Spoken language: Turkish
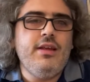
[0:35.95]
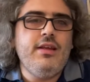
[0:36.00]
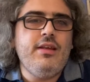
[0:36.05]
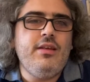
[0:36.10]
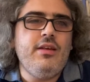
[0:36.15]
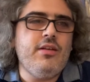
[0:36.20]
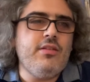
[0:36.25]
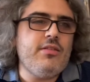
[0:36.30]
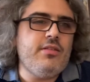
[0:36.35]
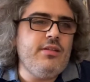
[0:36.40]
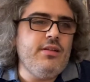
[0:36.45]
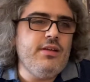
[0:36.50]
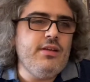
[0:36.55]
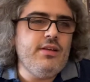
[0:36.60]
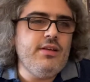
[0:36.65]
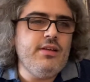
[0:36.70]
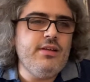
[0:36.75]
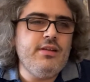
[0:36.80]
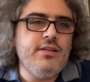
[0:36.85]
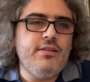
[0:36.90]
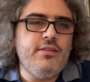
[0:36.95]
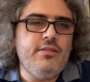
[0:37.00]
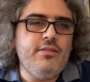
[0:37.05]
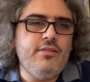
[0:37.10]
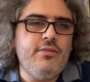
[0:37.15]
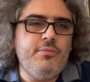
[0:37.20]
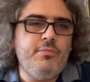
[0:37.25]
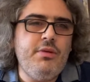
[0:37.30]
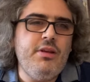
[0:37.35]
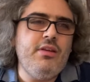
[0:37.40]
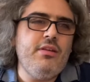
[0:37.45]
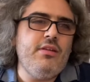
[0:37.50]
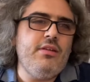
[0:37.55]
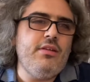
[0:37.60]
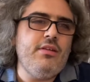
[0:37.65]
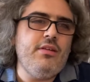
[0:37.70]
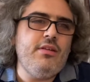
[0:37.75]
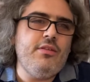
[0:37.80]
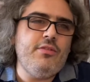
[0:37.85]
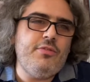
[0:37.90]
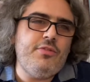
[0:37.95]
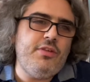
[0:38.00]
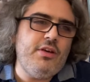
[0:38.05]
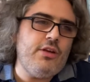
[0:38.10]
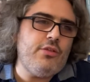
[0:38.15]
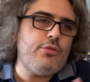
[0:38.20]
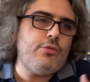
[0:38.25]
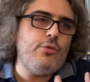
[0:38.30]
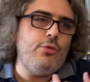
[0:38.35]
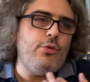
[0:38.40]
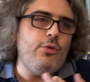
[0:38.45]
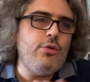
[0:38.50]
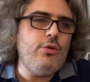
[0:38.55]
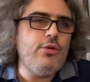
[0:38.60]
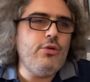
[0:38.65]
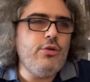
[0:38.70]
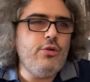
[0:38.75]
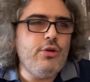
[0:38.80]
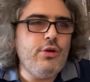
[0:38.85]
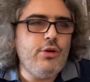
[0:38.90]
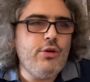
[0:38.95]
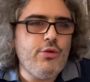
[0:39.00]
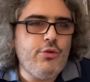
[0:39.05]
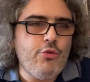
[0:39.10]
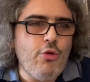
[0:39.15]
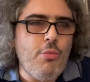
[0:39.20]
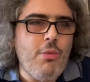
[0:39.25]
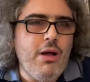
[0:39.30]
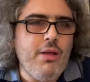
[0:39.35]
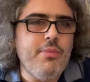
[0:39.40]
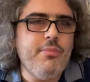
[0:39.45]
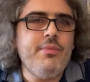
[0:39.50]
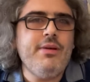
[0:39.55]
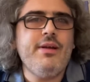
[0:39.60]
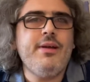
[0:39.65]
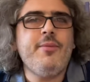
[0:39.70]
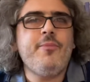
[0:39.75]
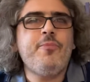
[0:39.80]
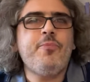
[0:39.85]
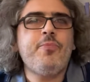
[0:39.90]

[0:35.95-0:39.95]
yazdığı bir fiyasko roman mı?